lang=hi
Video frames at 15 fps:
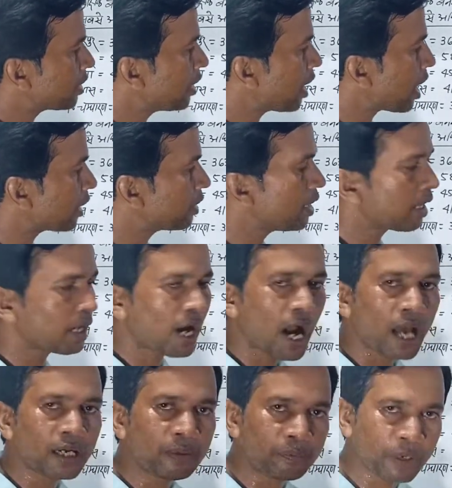से अधिक
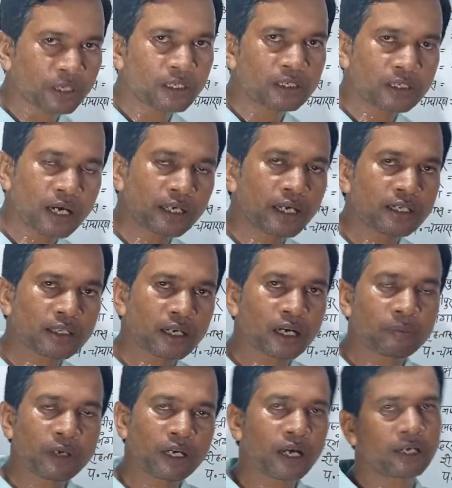खाली पद छठे
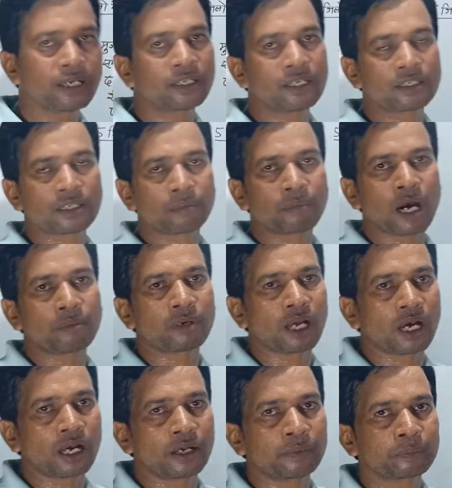चरण में रहने की
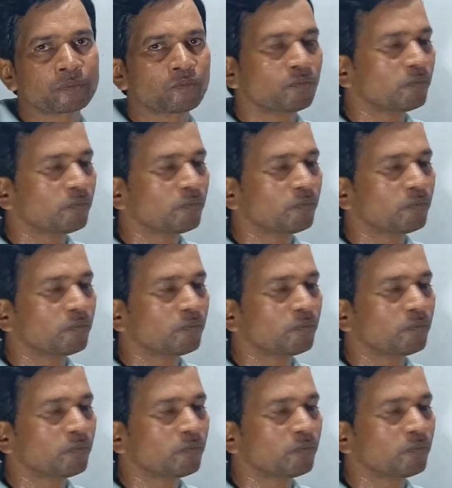संभावना है